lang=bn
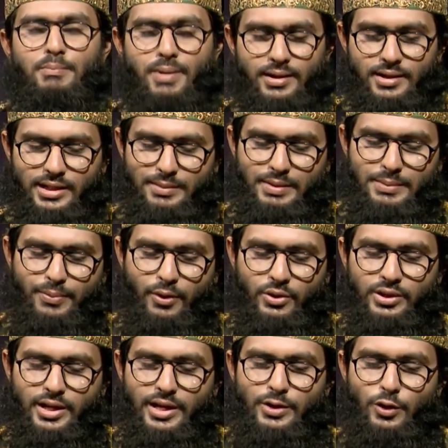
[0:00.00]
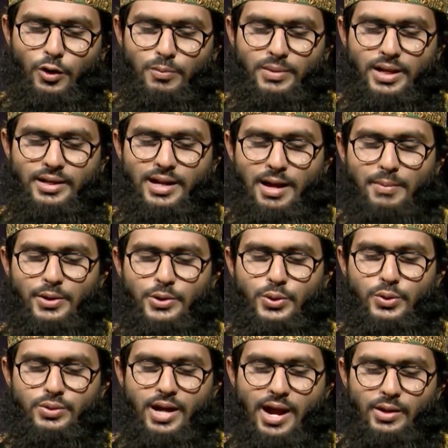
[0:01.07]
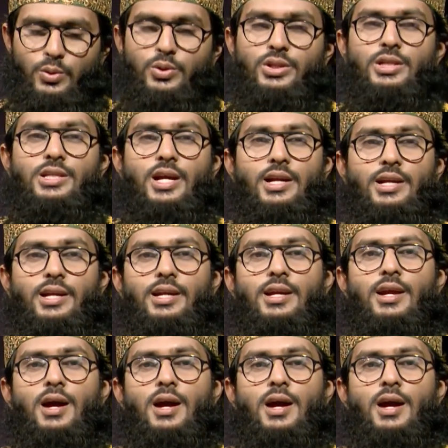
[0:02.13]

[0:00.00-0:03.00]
বাংলা টিভির পর্দায় হোমল্যান্ড আবাসন আলোর দিশারি